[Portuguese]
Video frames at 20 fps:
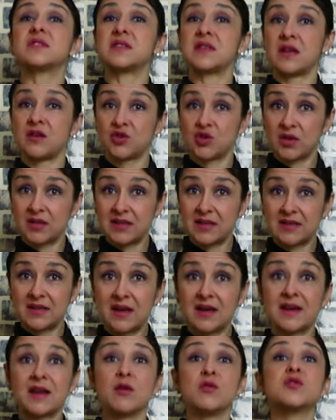
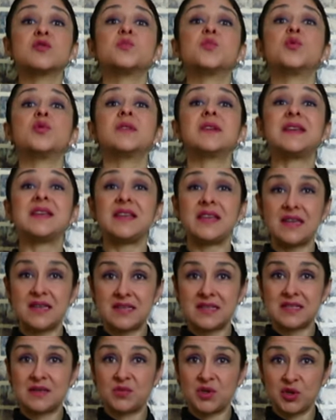180 graus por
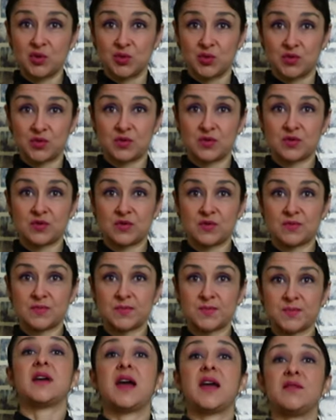15 minutos.
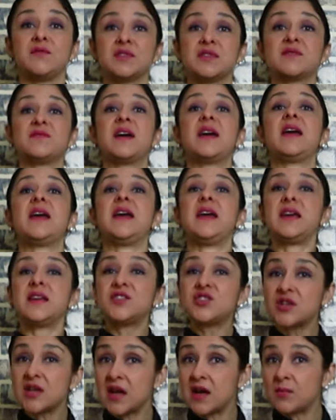Aí você vai
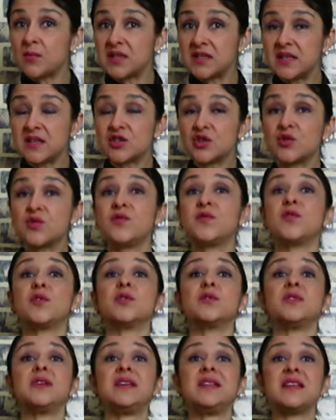retirar a bandeja do
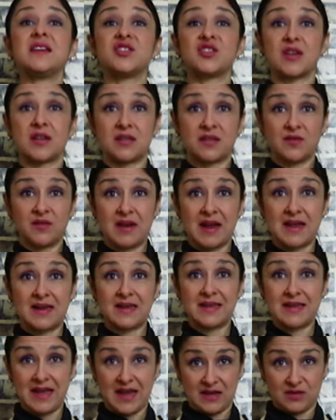forno e deixar esfriar
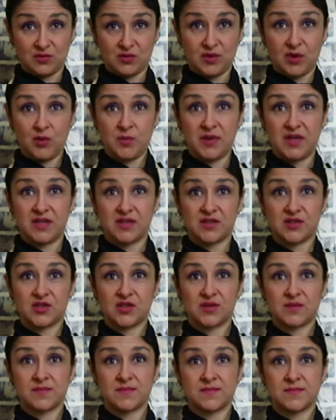
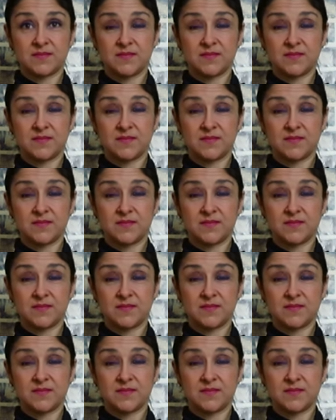naturalmente.